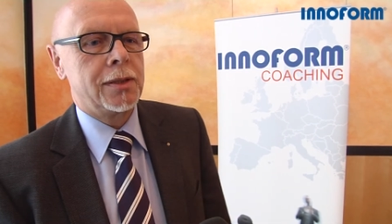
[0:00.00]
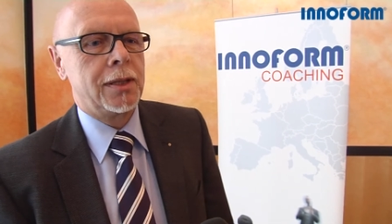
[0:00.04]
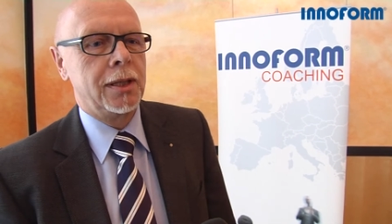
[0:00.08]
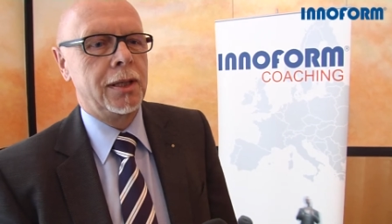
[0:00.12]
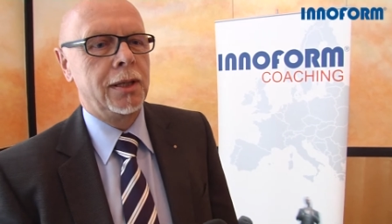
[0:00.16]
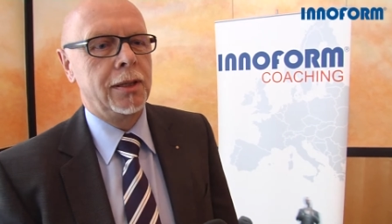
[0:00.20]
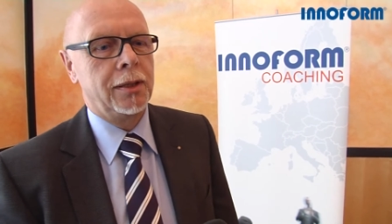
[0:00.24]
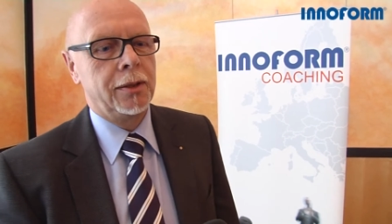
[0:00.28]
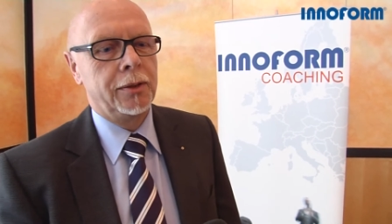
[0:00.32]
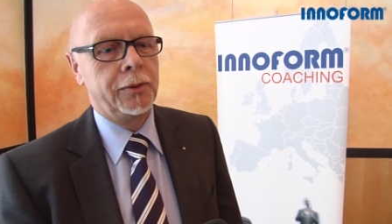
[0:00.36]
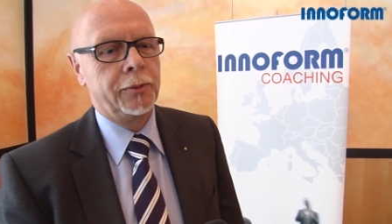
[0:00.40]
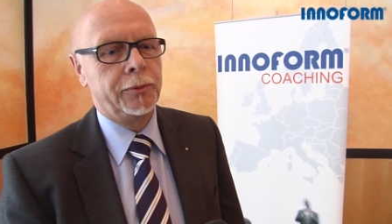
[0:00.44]

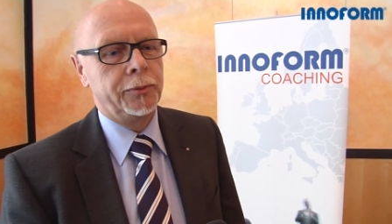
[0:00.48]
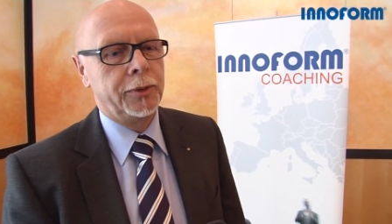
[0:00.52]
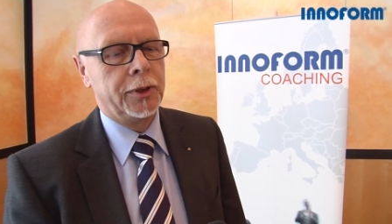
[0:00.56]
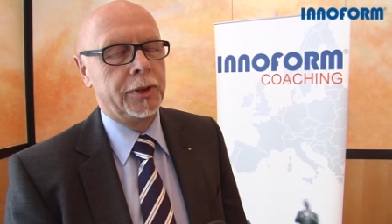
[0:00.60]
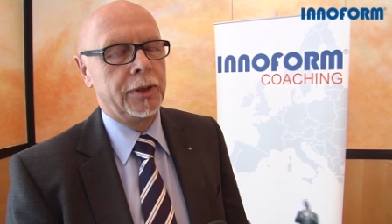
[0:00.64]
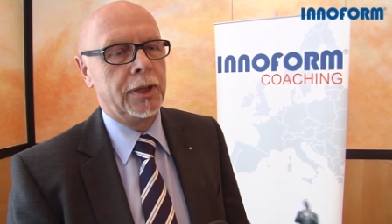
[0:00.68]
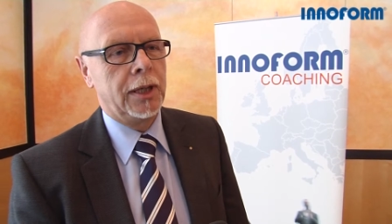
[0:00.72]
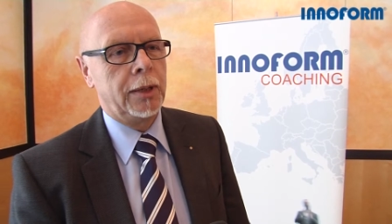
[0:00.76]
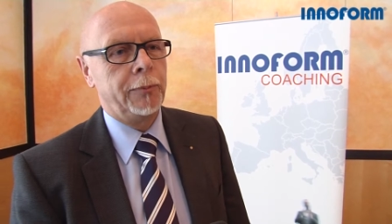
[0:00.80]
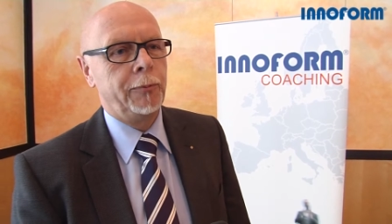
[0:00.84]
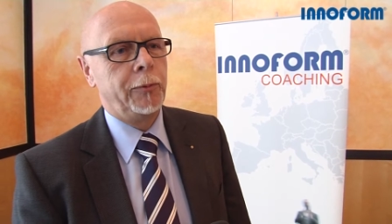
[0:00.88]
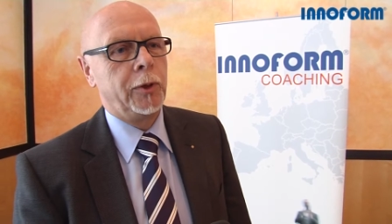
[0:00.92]
der von
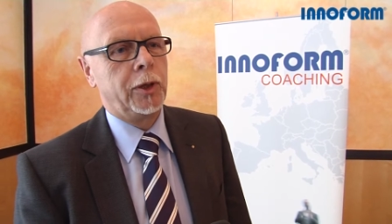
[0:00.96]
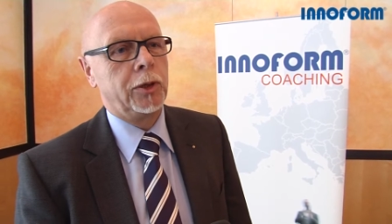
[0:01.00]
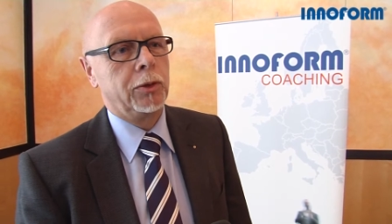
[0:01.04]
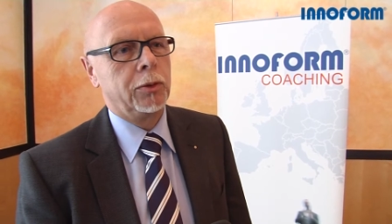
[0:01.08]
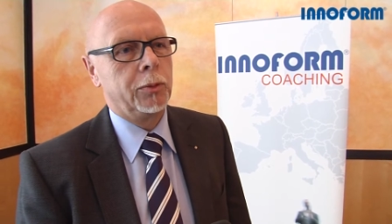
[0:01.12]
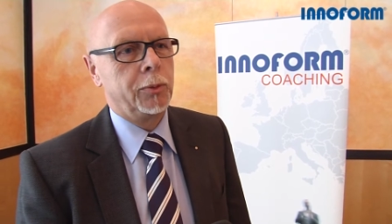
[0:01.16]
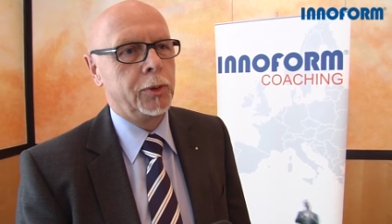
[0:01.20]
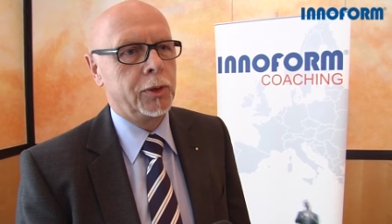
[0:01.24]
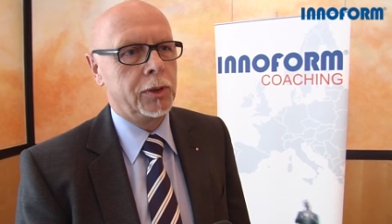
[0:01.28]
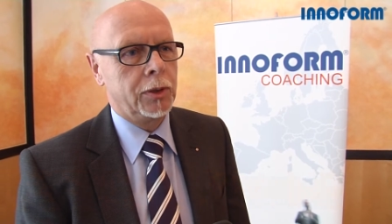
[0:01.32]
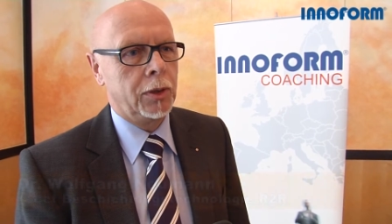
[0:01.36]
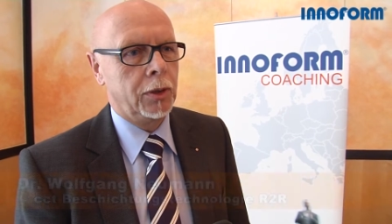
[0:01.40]
der
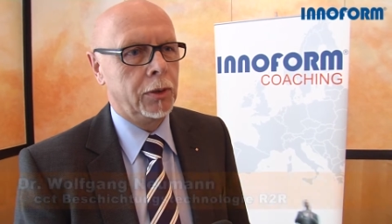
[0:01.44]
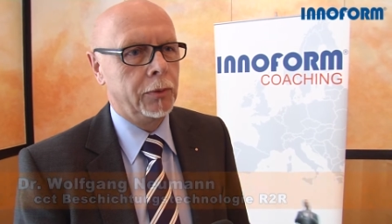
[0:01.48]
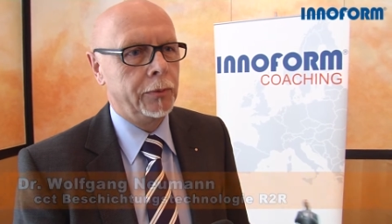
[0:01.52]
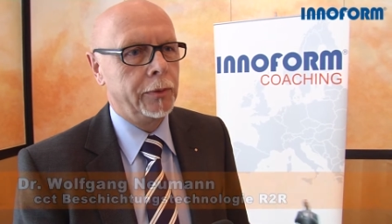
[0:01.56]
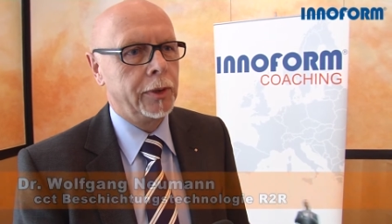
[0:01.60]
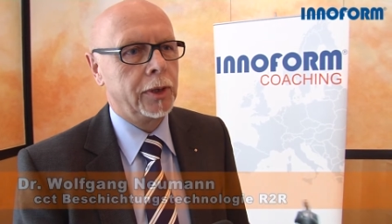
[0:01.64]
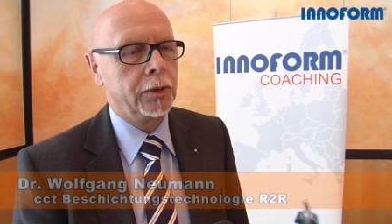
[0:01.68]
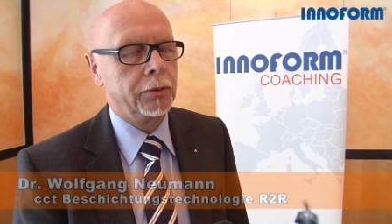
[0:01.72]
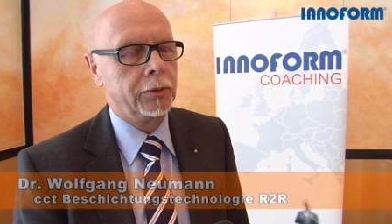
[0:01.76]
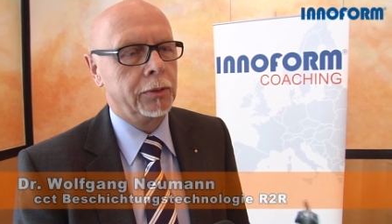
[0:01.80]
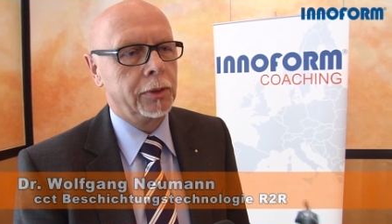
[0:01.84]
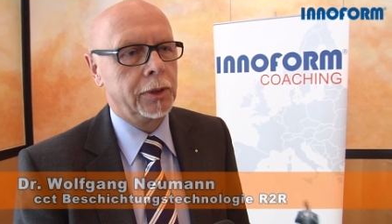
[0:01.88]
Abwicklung bis zur
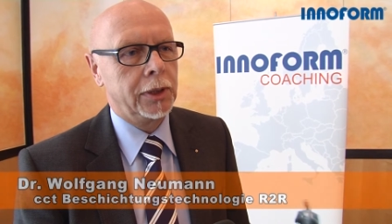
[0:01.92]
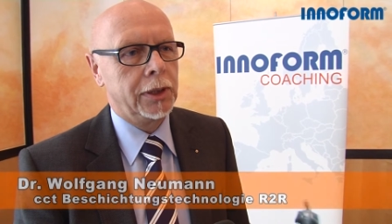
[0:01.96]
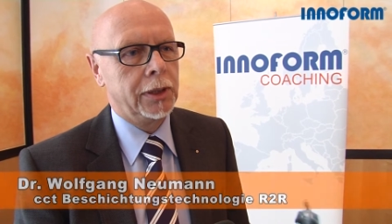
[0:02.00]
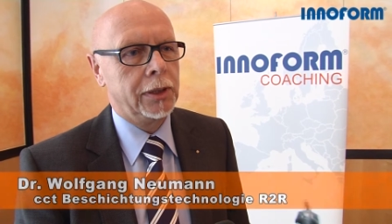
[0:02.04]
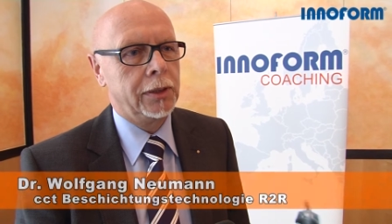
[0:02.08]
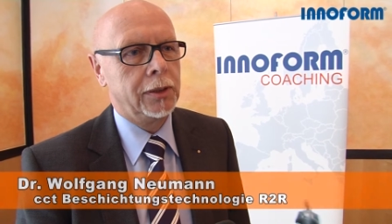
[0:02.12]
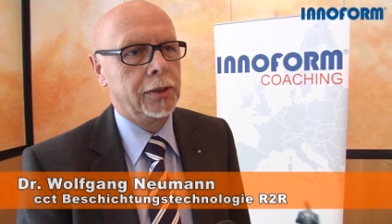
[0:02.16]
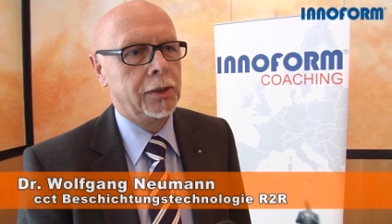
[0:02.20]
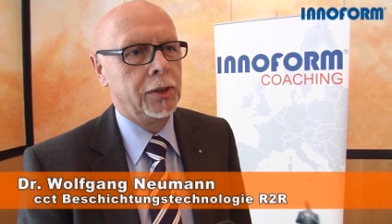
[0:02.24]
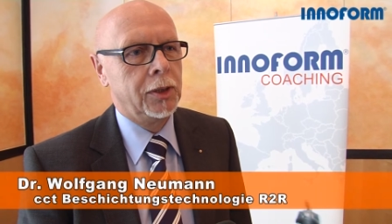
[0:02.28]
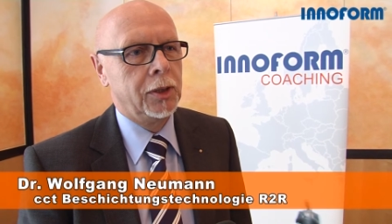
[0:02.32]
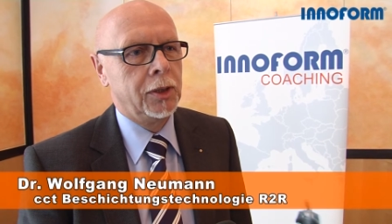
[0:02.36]
Aufwicklung geht.